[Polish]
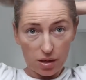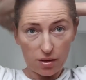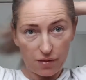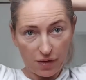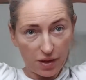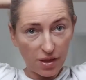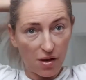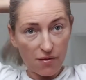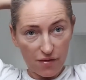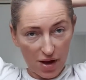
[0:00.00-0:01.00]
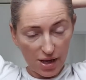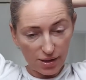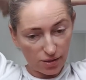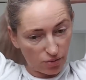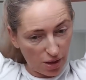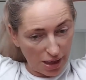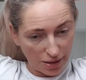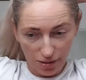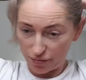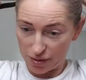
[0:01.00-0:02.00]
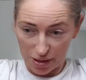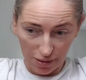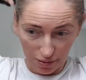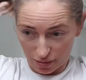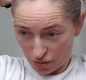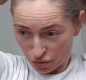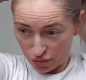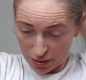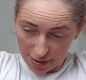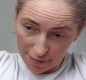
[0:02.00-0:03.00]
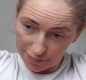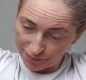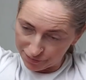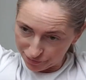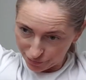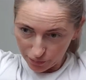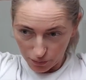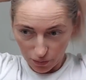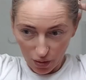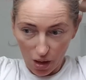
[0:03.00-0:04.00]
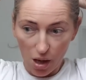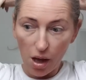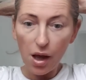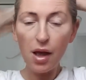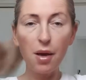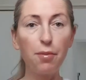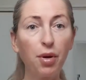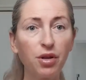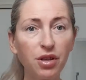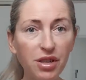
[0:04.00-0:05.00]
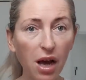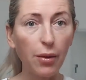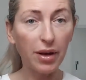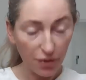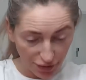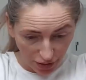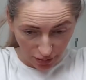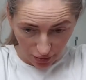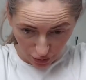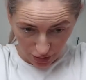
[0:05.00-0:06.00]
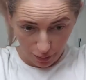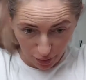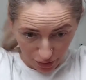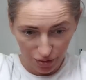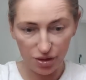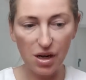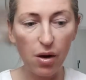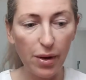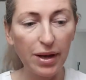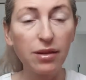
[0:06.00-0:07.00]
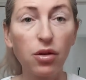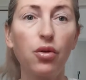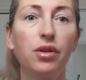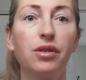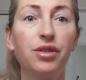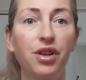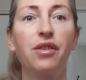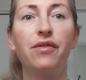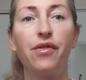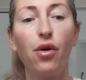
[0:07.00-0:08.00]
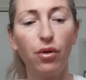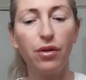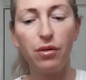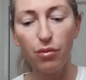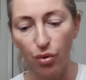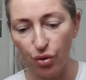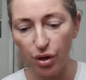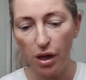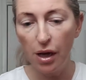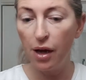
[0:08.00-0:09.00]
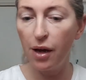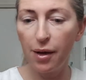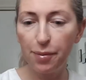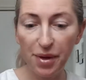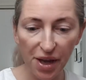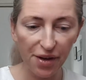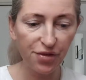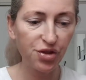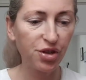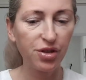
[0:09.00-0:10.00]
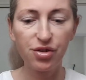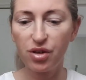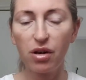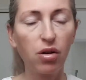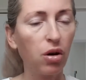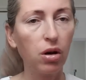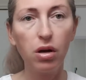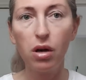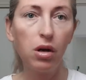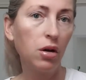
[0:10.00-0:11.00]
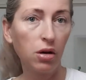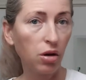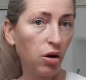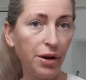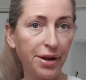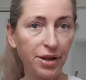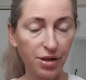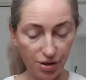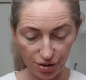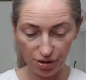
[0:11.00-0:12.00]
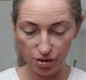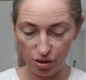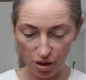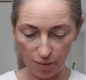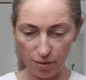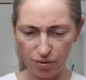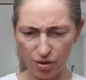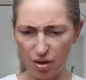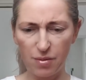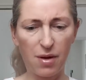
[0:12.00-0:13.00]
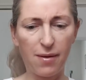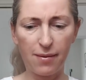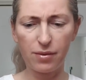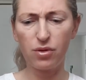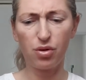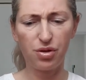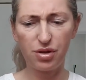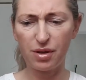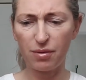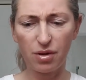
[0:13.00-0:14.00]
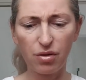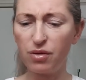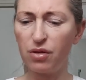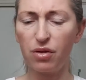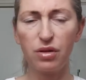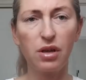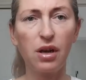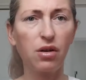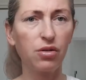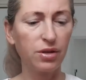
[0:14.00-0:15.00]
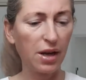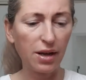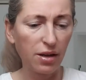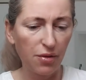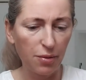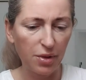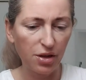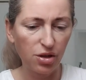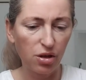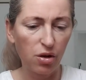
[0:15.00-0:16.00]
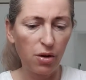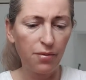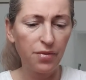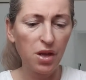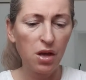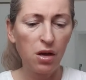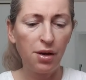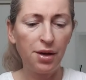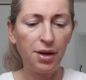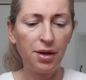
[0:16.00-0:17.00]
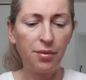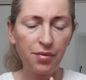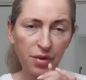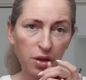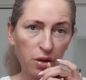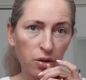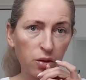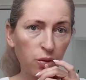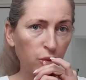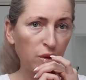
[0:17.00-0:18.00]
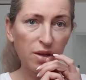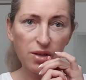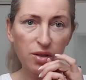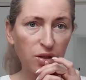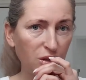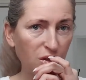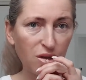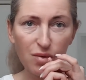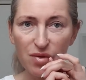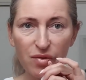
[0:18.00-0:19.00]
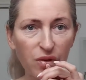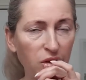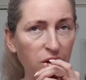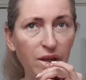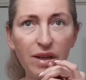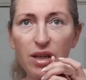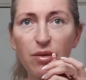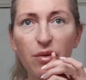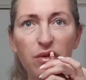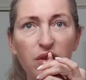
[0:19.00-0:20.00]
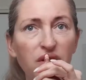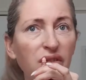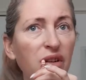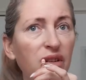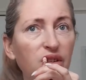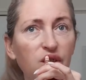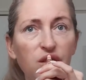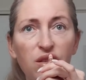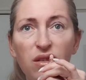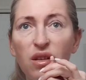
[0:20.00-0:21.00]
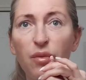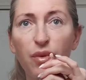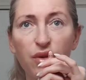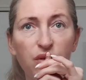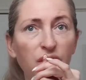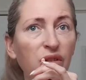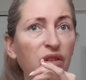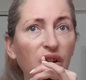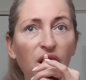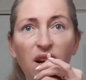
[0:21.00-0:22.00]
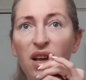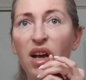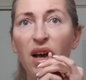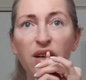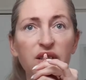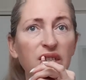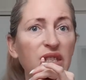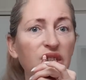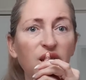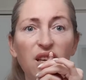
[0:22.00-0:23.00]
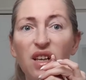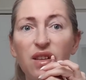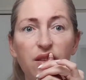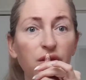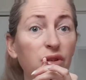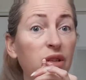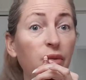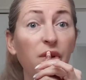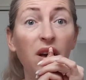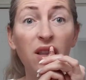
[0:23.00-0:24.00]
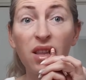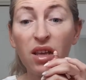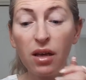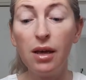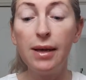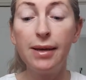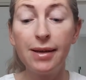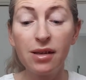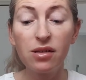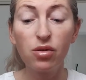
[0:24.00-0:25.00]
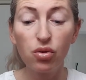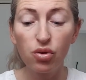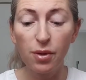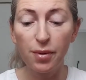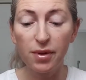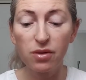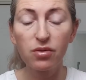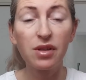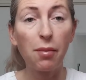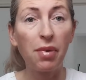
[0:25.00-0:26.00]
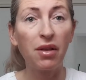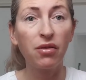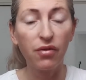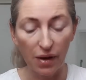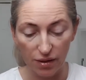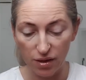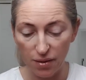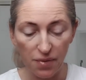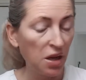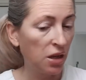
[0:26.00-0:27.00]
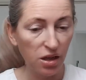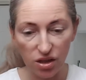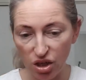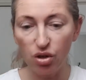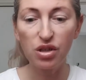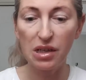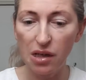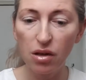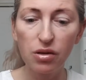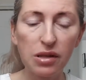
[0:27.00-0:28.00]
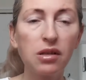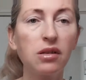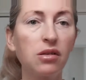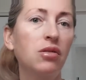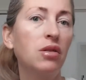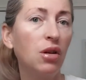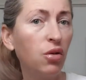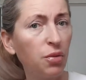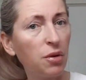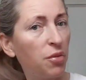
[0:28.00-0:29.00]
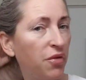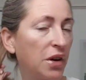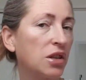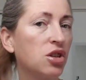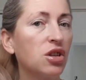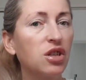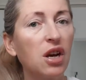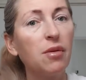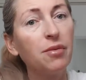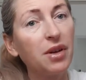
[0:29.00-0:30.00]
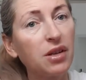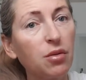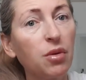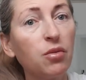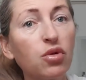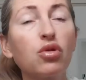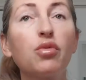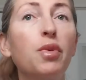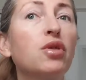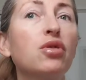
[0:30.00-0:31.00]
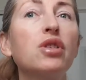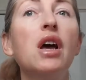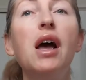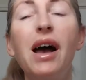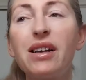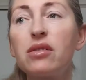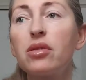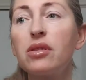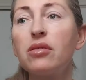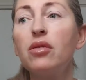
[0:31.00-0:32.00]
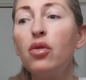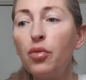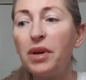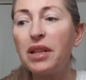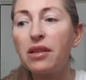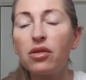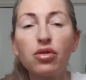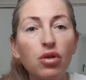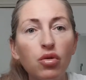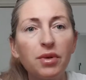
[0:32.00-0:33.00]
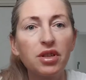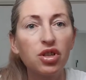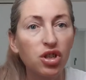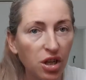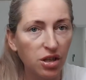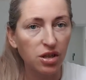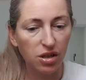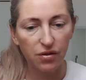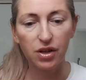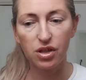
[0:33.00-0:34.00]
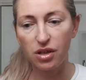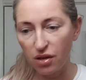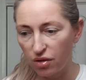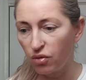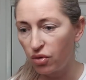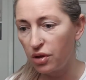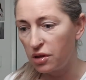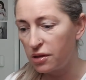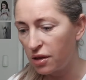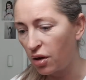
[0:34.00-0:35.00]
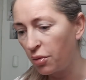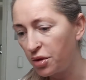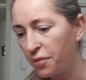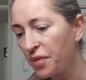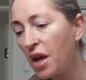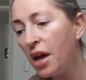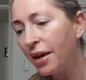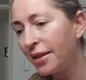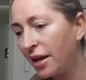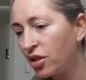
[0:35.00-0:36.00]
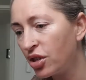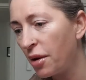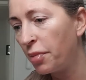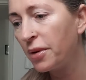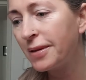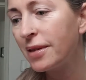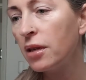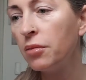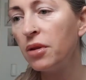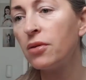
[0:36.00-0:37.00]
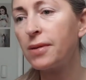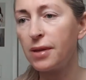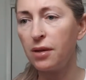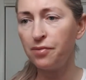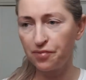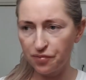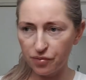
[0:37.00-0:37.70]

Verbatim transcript: i witam Was, słuchajcie, w dzień tygodnia e, poniedziałek, w dzień tygodnia poniedziałek, to jest dzień wolny mój, e, pierwszy, z czego cholernie się cieszę, bo trochę miałam dość tamtego tygodnia jakoś, tak, nie wiem dlaczego, e, bardzo się cieszę, że mam wolne. Mam teraz wolne trzy dni pod rząd, ale każdy z nich jest już zapchany, jest już po prostu zaplanowany i czegoś takiego z jednej strony nie lubię, bo faktycznie chciałabym tak sobie móc odpocząć, a z drugiej strony lubię, dlatego że nie lubię też siedzieć, wiecie, na tyłku i nic nie robić. Także plusy i minusy.